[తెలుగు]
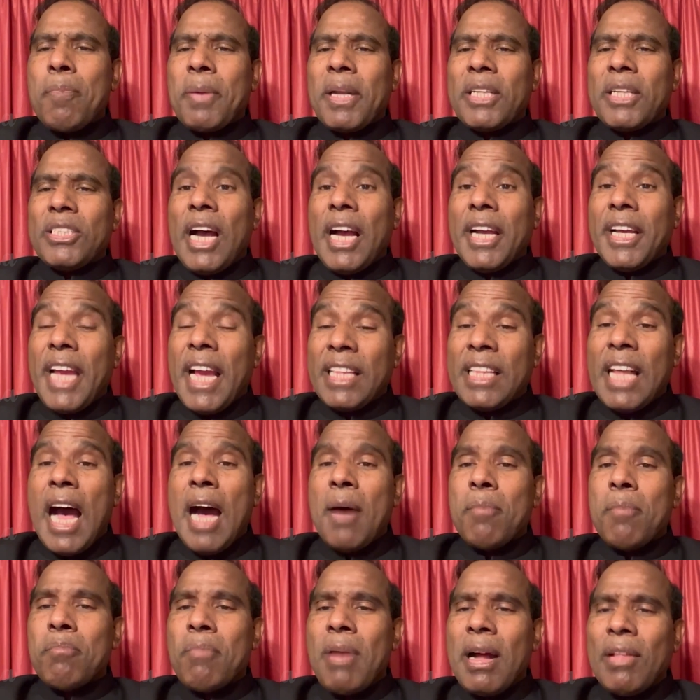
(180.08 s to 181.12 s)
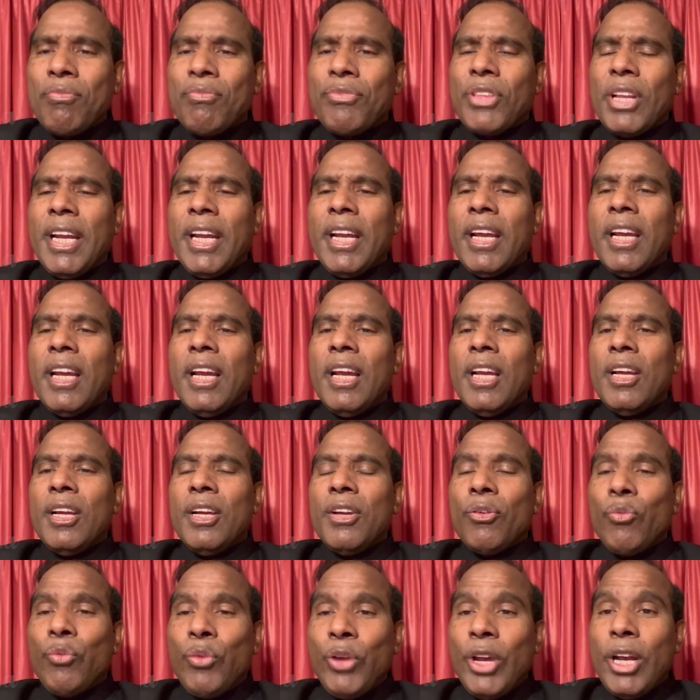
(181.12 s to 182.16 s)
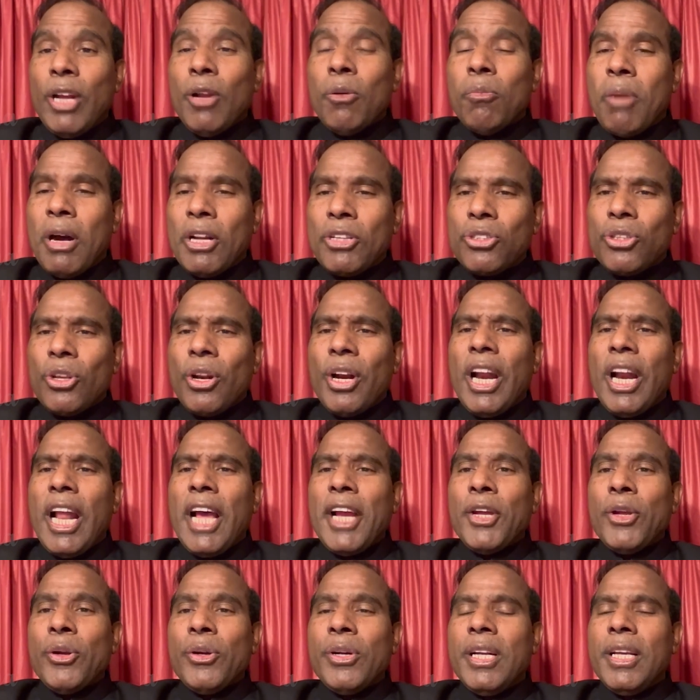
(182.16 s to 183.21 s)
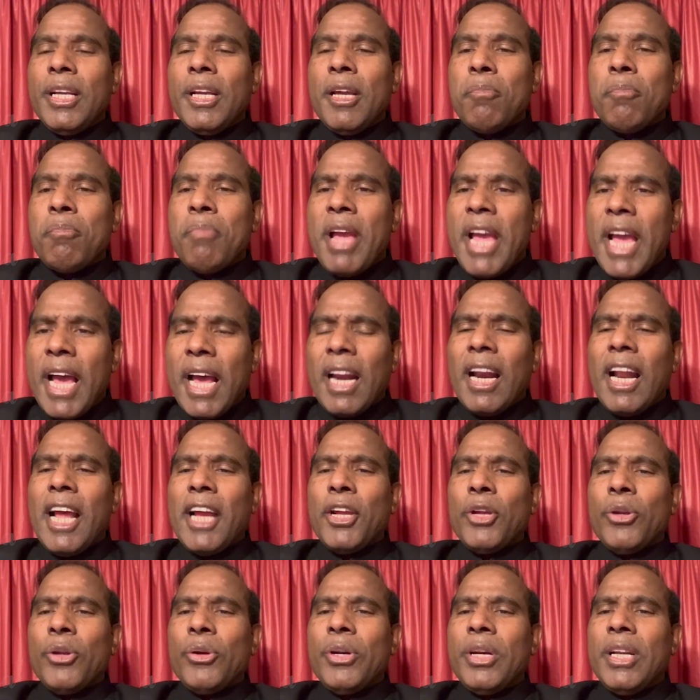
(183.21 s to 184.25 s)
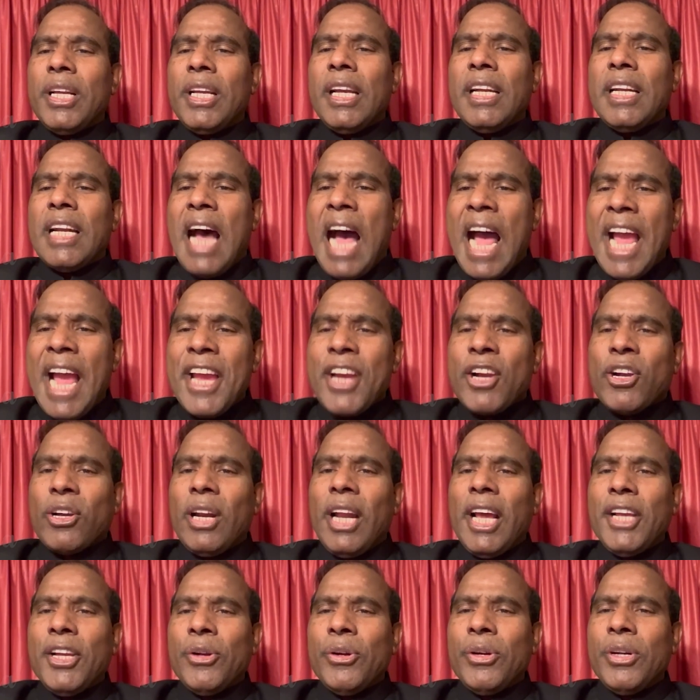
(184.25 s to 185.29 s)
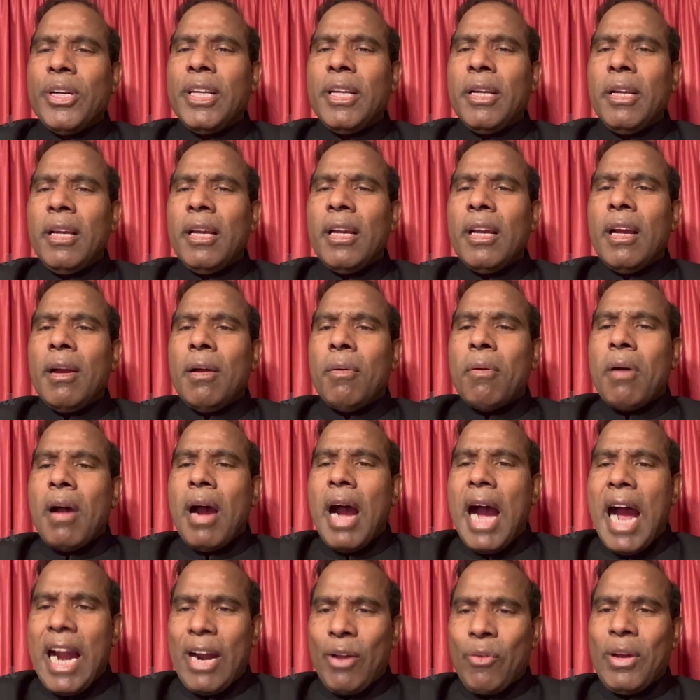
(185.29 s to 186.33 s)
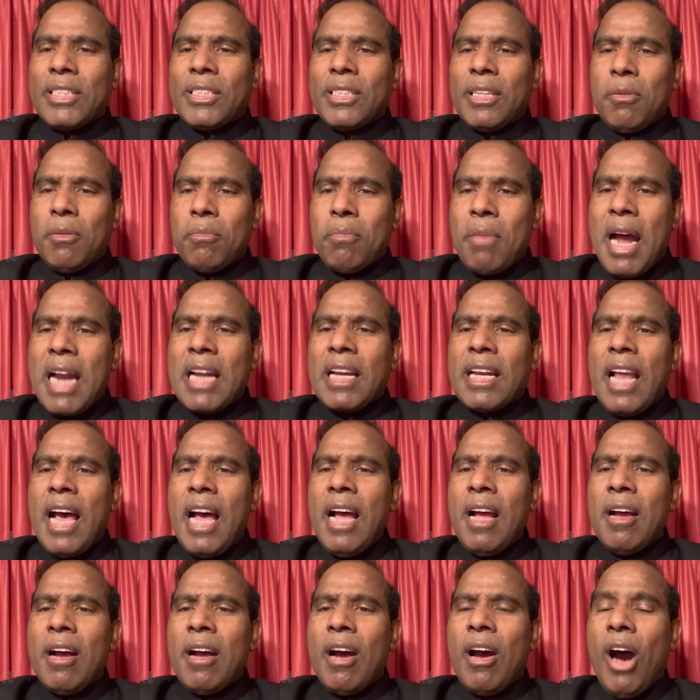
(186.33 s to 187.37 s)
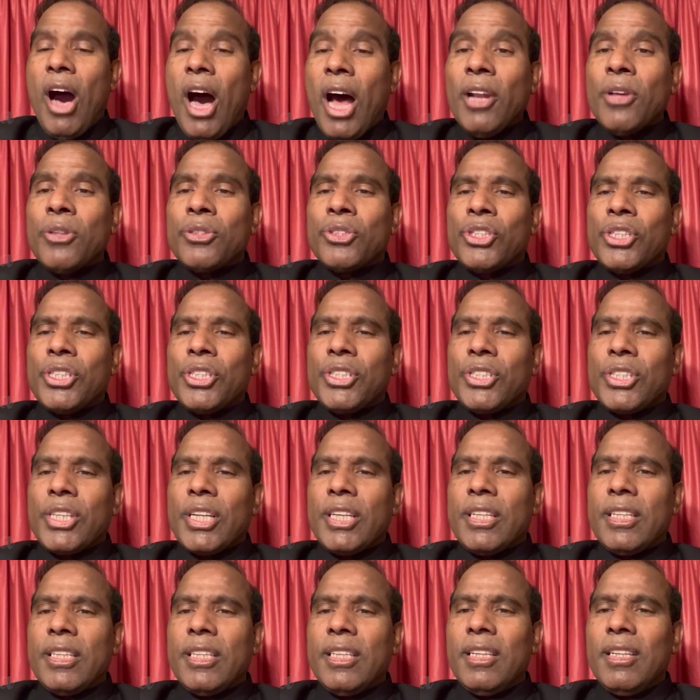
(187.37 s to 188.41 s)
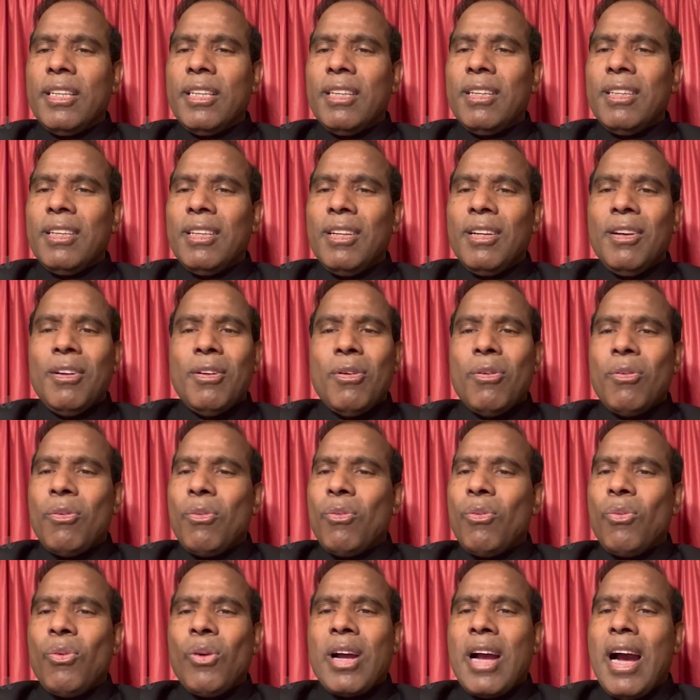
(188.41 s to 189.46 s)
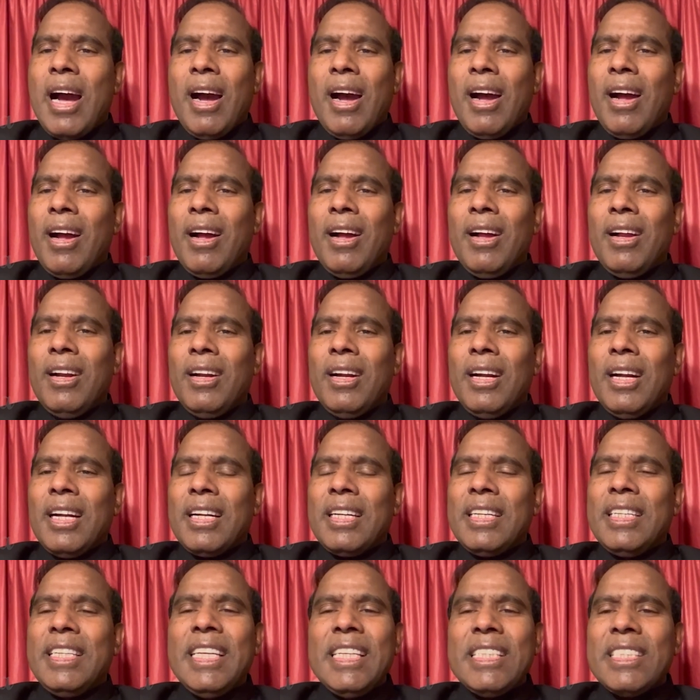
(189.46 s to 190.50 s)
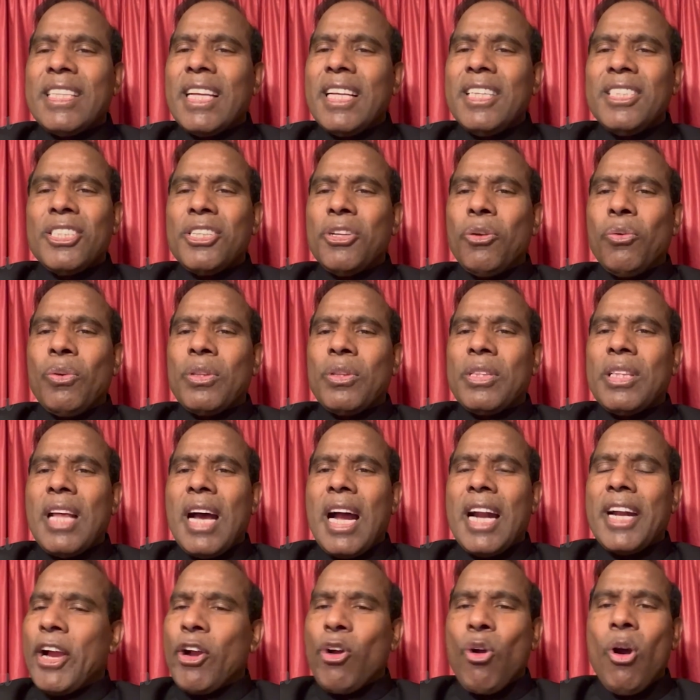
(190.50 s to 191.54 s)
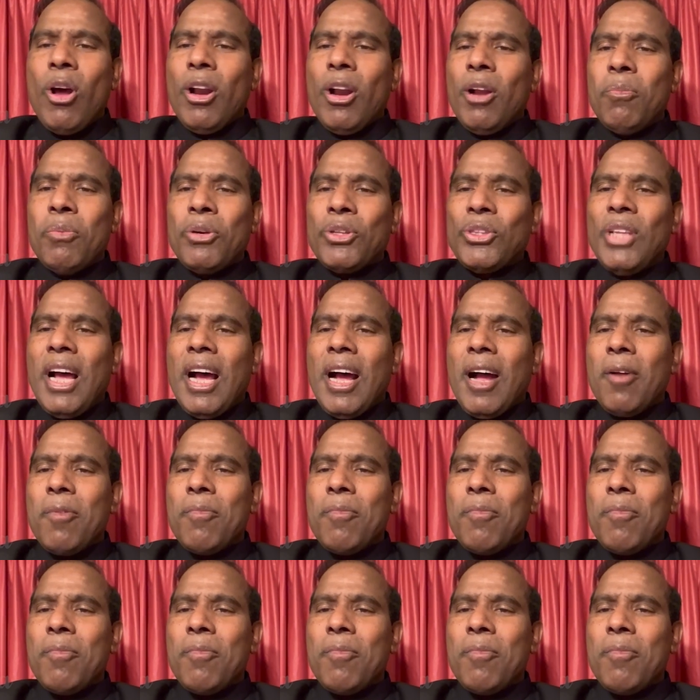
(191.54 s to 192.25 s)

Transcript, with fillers: ప్రజా యథా మంత్రి వీళ్ళు మంత్రులయ్యుండి మేయర్లయ్యుండి నాయకులయ్యుండి ఆడవలసిన మాటల ఆలోచించండి ఒక డీసెన్సీ ఉందా డెకోరం ఉందా